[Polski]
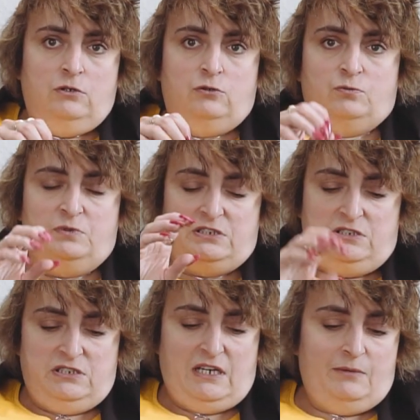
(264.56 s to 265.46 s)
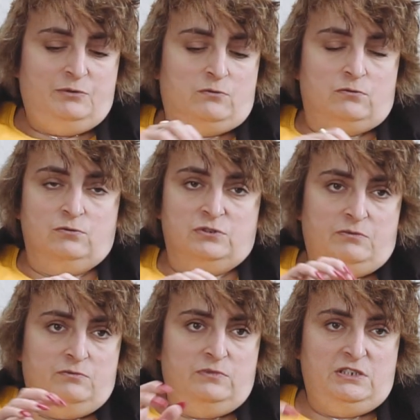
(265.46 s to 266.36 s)
I tu mieści się absurd, tu
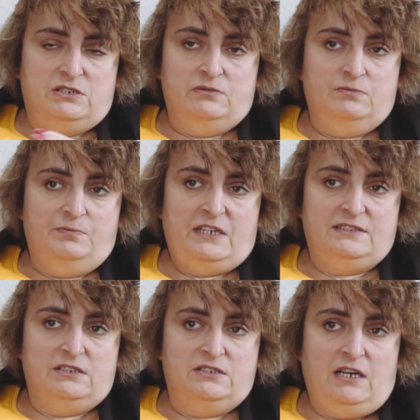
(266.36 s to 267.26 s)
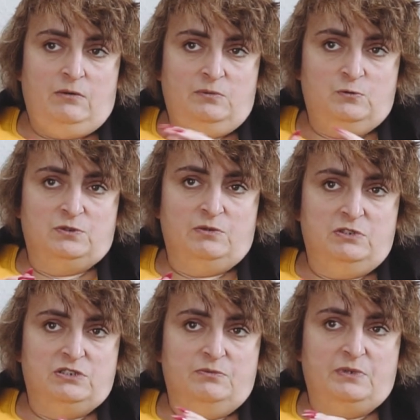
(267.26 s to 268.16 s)
się mieści praca ciałem, tu się
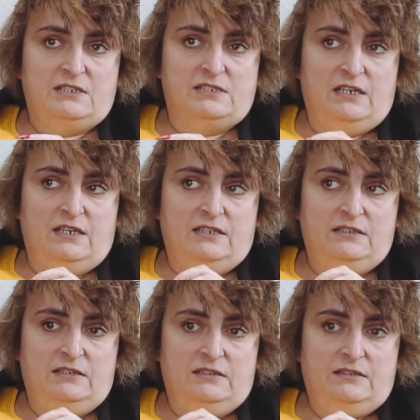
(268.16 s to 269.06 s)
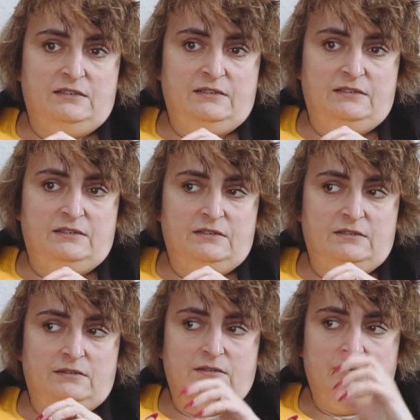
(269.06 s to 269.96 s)
mieści praca
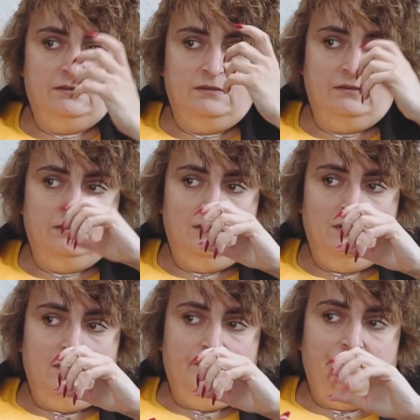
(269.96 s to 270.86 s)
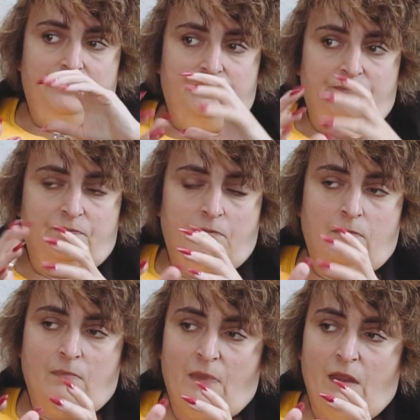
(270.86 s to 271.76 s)
yy, yy,
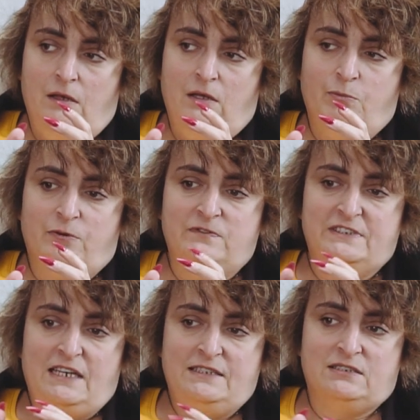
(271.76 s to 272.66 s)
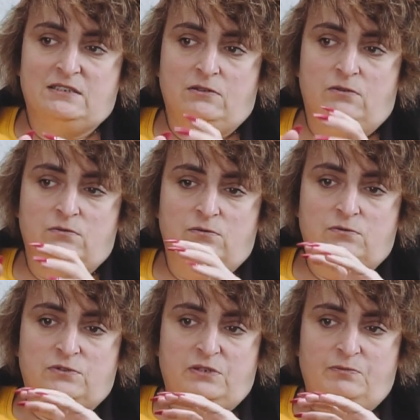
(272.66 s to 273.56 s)
improwizacją,
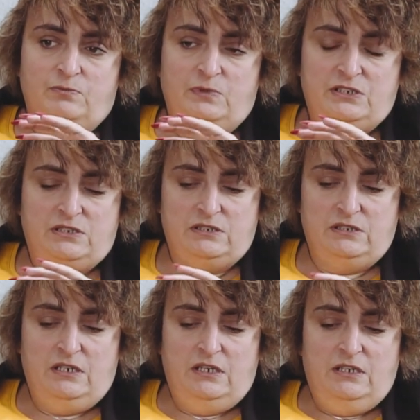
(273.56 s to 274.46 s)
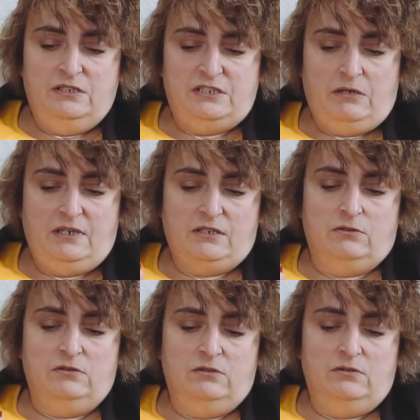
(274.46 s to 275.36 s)
tu się mieści ciała,
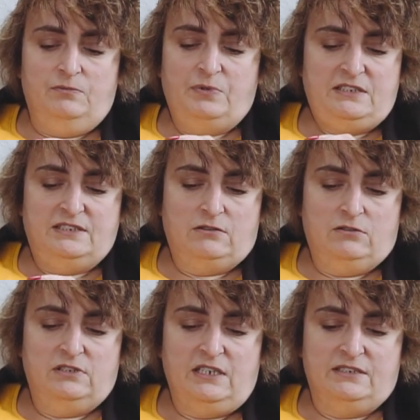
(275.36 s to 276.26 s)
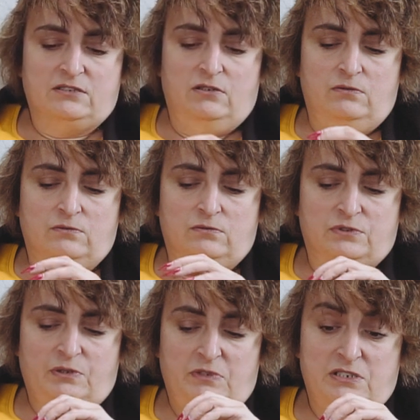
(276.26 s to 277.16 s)
yy, praca groteską,
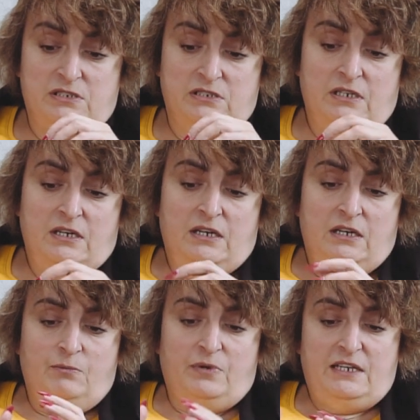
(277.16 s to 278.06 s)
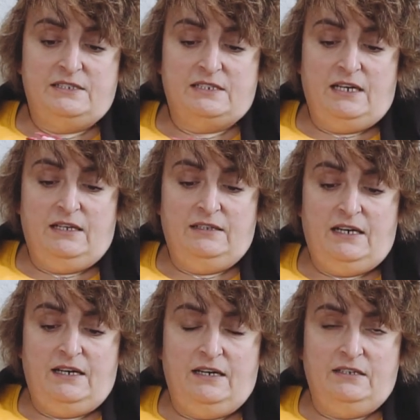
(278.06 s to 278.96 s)
tu się mieści praca
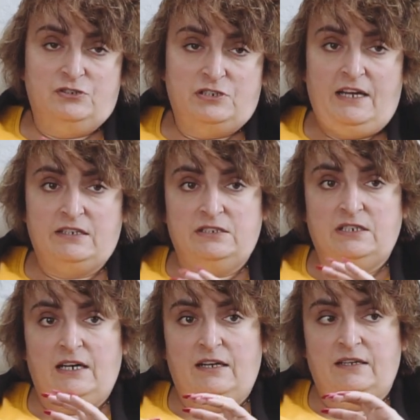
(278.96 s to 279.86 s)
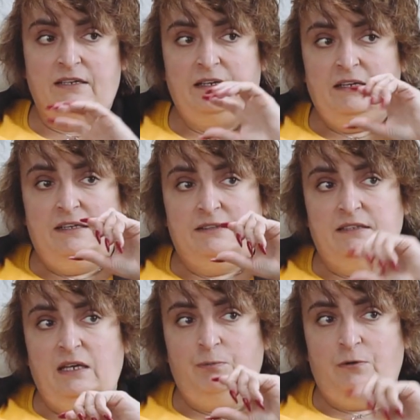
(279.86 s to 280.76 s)
na żarcie, ale
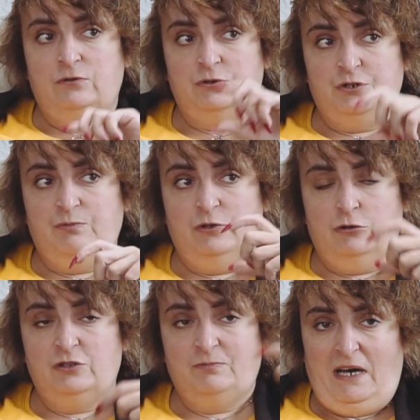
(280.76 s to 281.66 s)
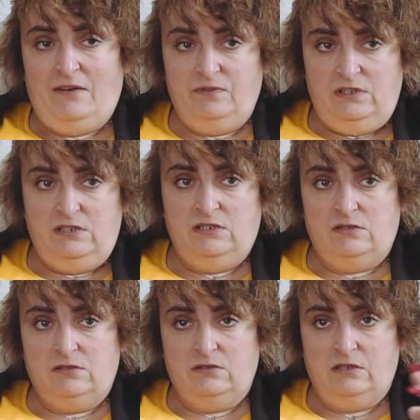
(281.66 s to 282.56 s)
nie po to, żeby
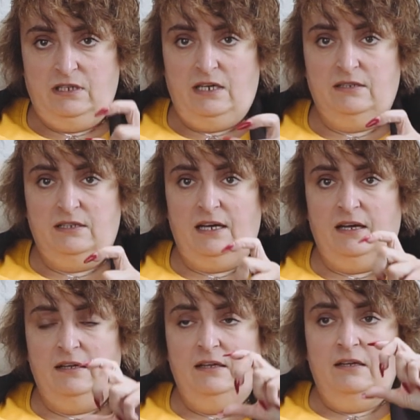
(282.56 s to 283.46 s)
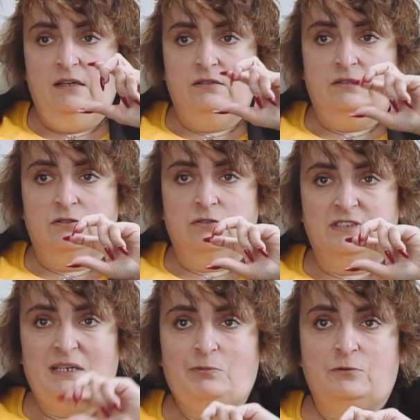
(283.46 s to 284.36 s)
rozbawić klienta,
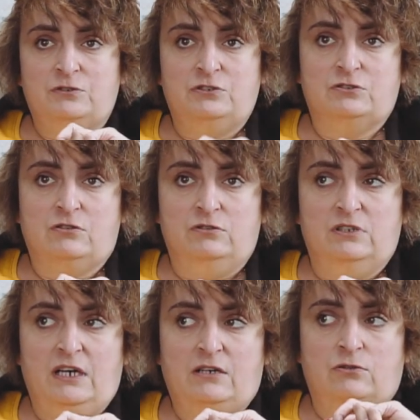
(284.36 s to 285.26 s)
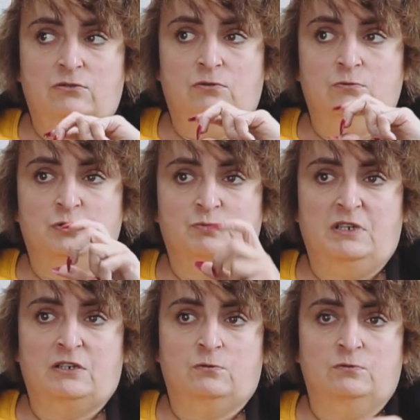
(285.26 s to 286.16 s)
tylko zaprosić go niejako do
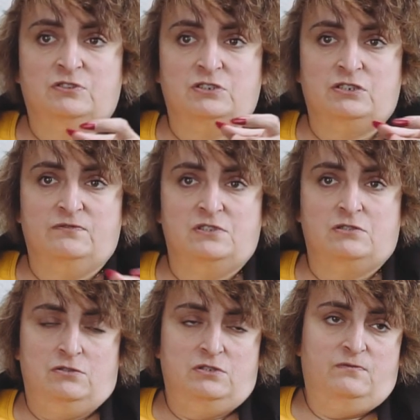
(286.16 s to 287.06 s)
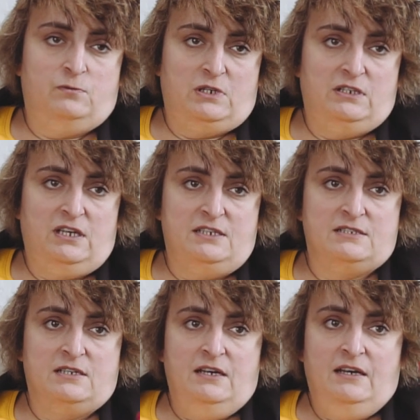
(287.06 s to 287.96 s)
uśmiechu z rzeczywistości, w której
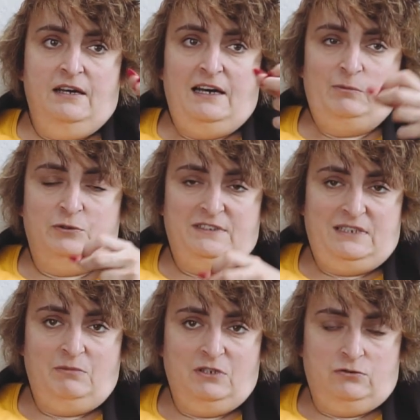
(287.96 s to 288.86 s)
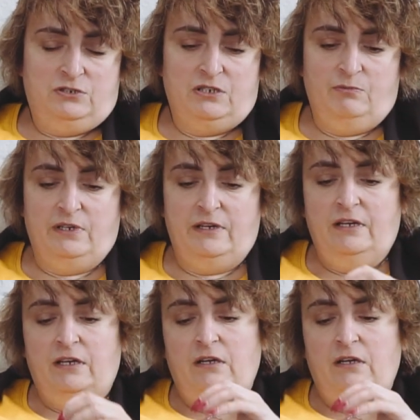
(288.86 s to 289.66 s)
jest, albo z samego siebie.